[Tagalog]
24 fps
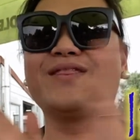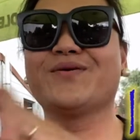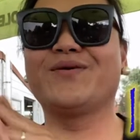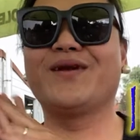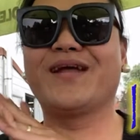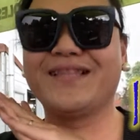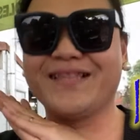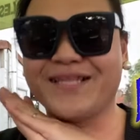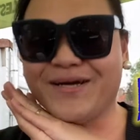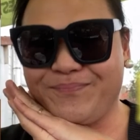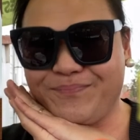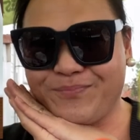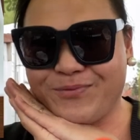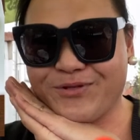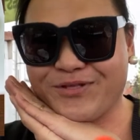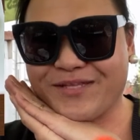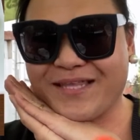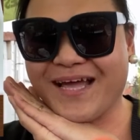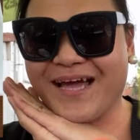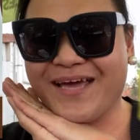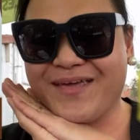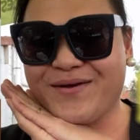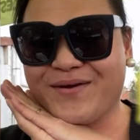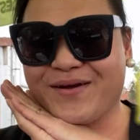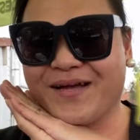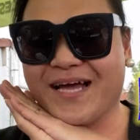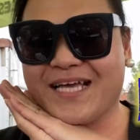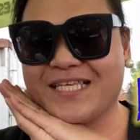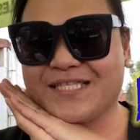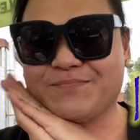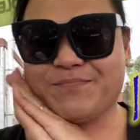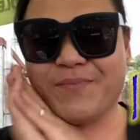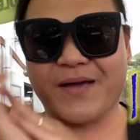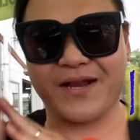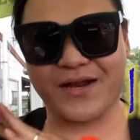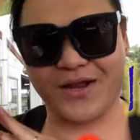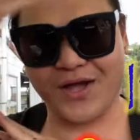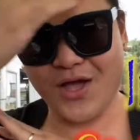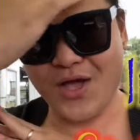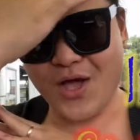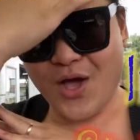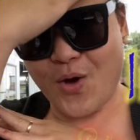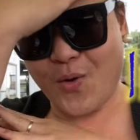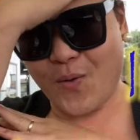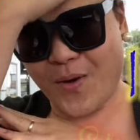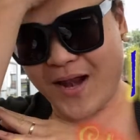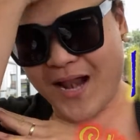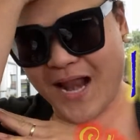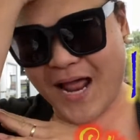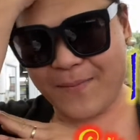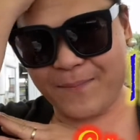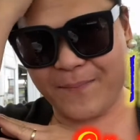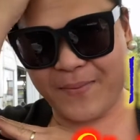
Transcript: Inulan na po tayo guys pero wala